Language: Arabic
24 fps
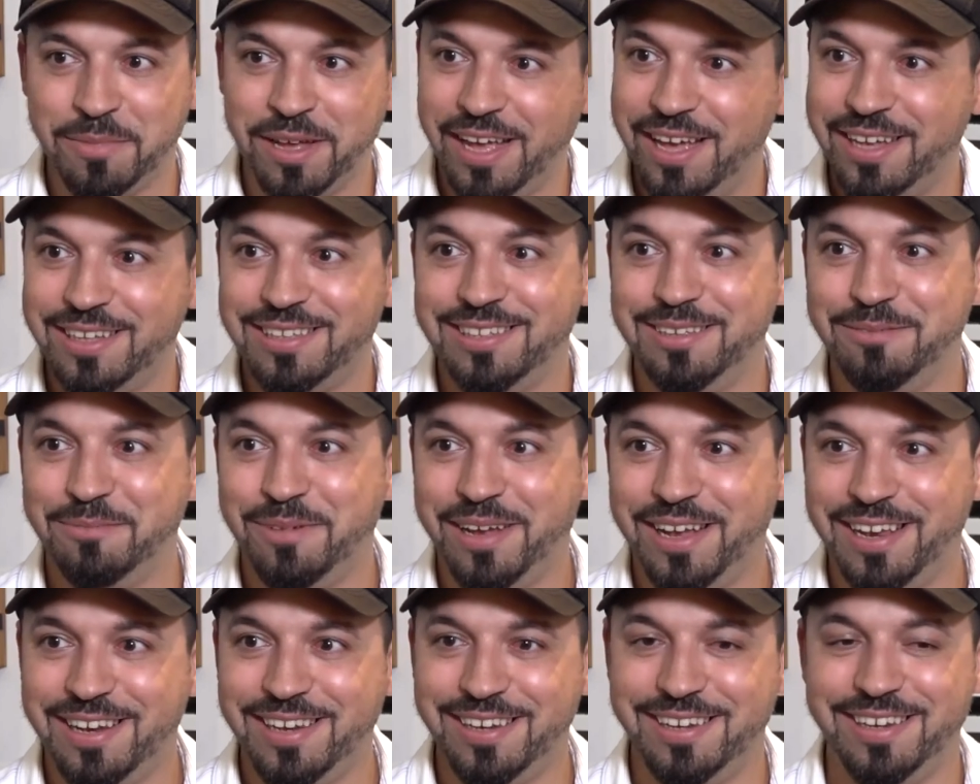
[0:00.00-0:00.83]
عادي
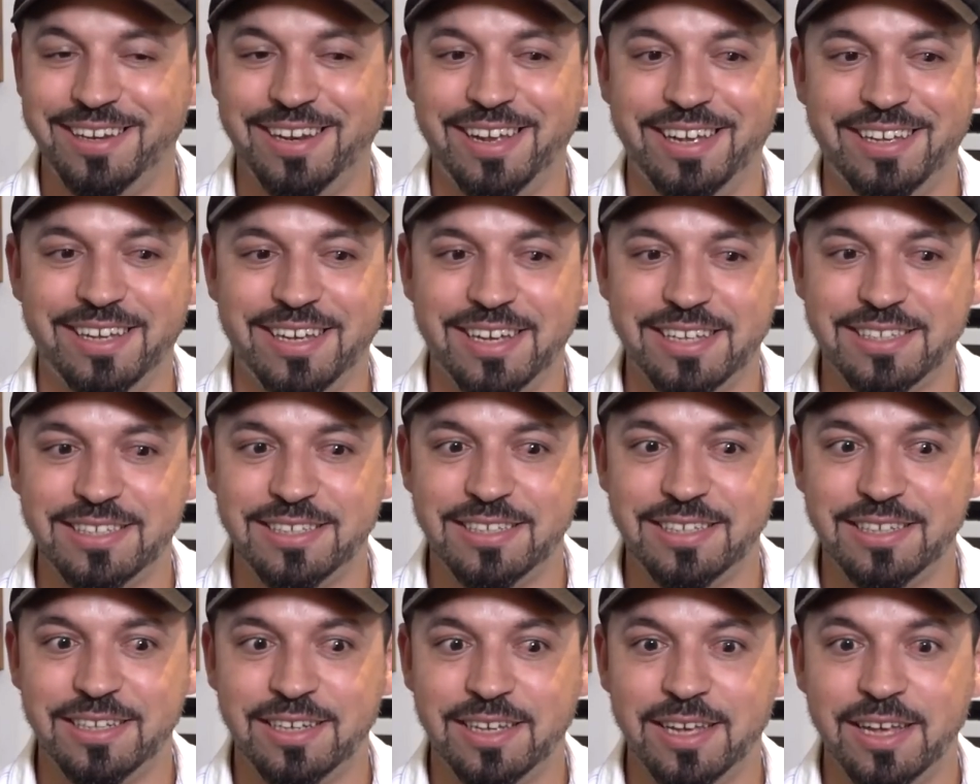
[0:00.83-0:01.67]
بحال اي
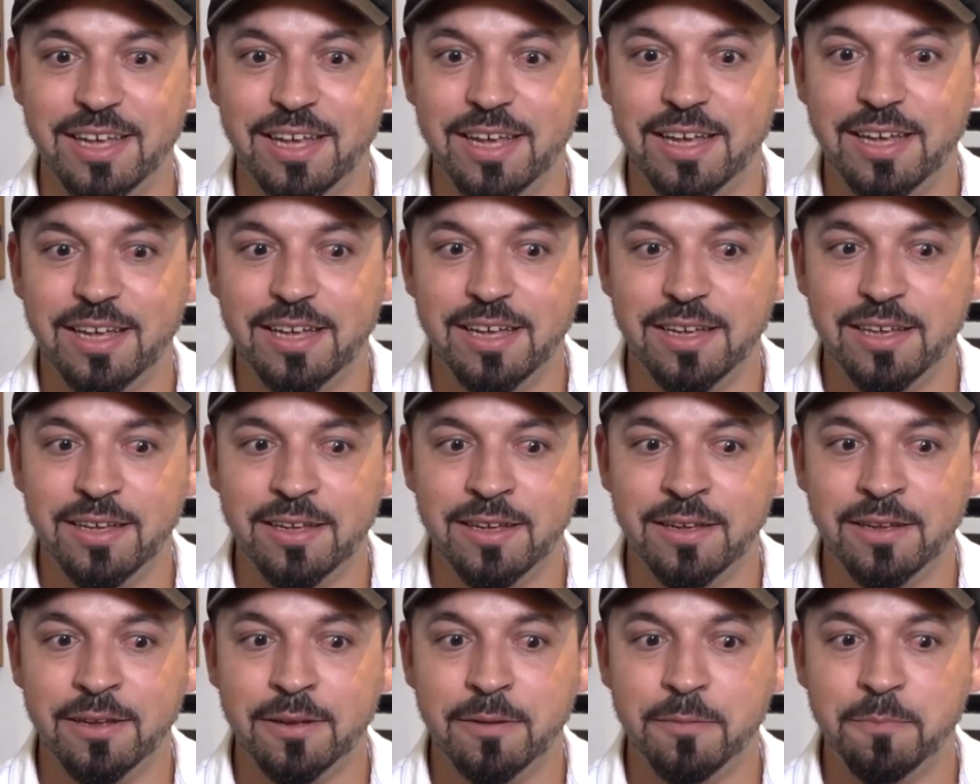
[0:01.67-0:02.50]
كاستينغ
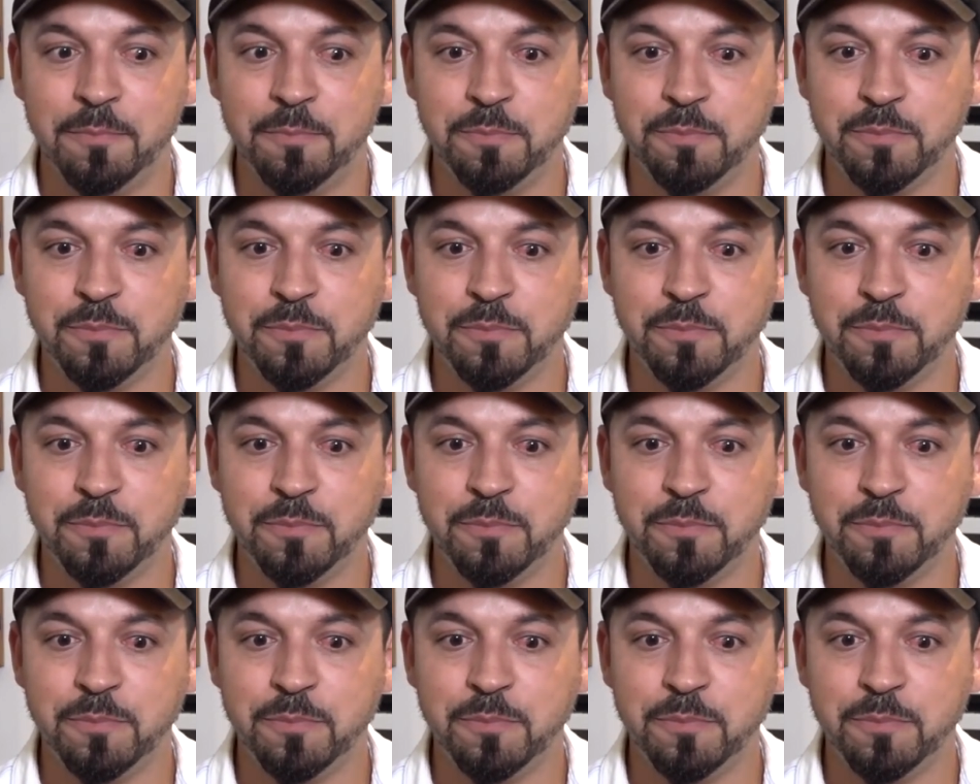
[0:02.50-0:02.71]
آه،